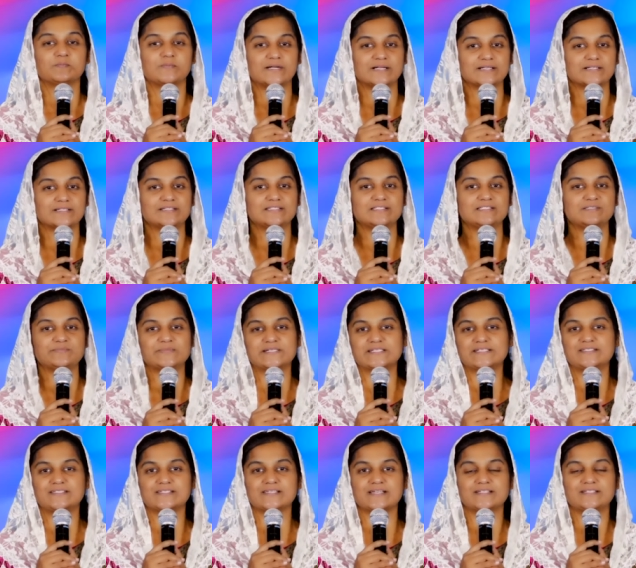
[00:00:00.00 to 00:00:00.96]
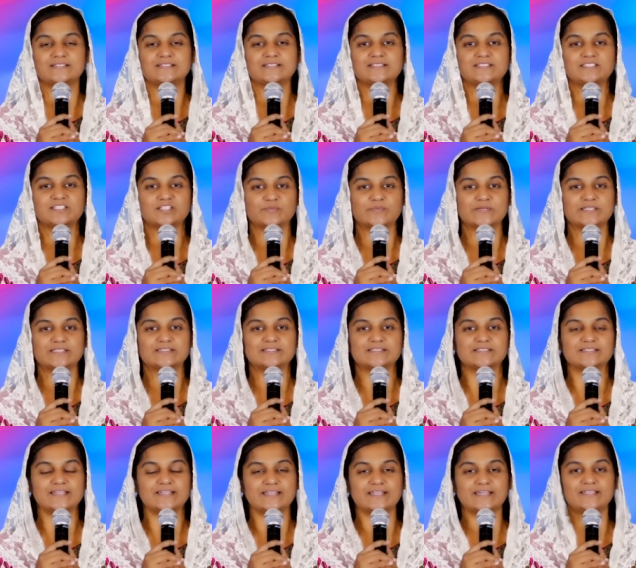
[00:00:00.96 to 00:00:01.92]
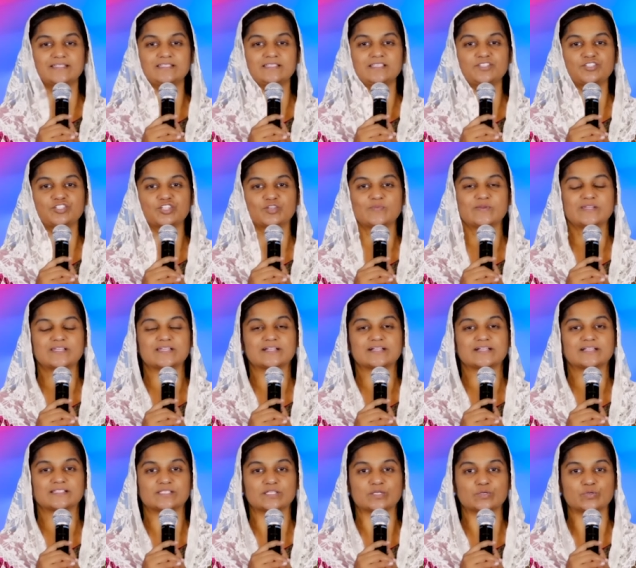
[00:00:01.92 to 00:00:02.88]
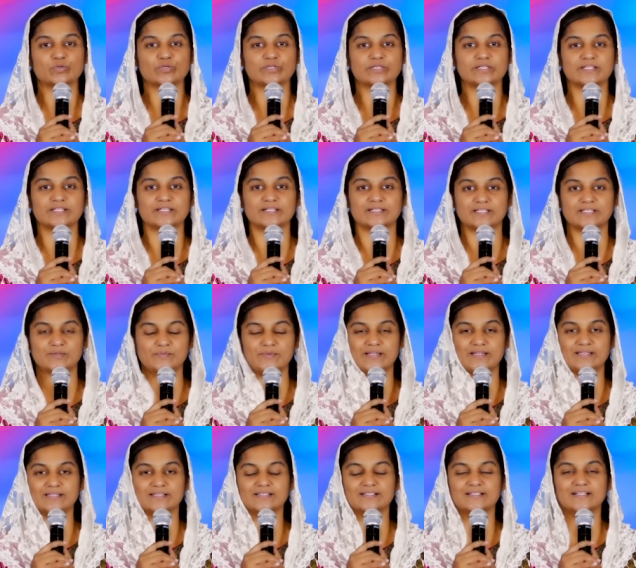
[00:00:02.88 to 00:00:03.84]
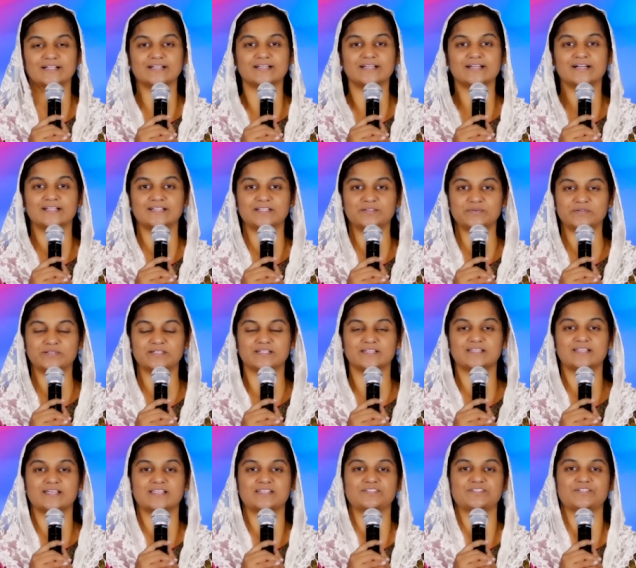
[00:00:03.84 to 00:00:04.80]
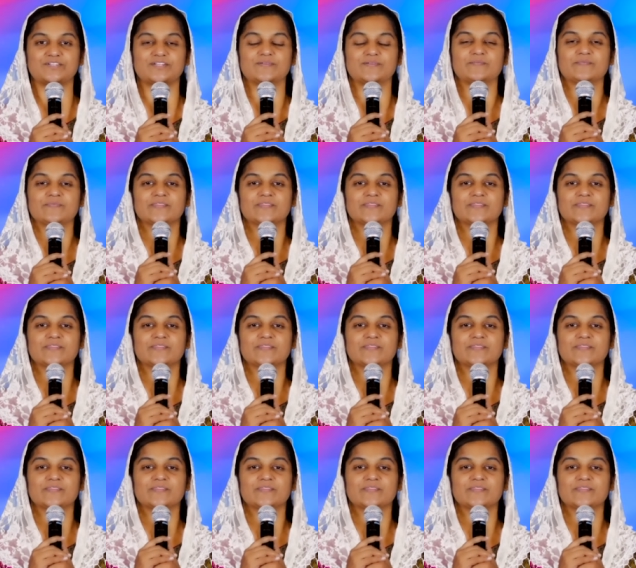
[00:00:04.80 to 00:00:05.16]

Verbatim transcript: மகளிர் மன்றாட்டு ஜெபத்தில் இணைந்து ஜெபிக்க கற்றுக் கொடுக்கிற கிருபைகளுக்காக ஆண்டவருக்கு நன்றி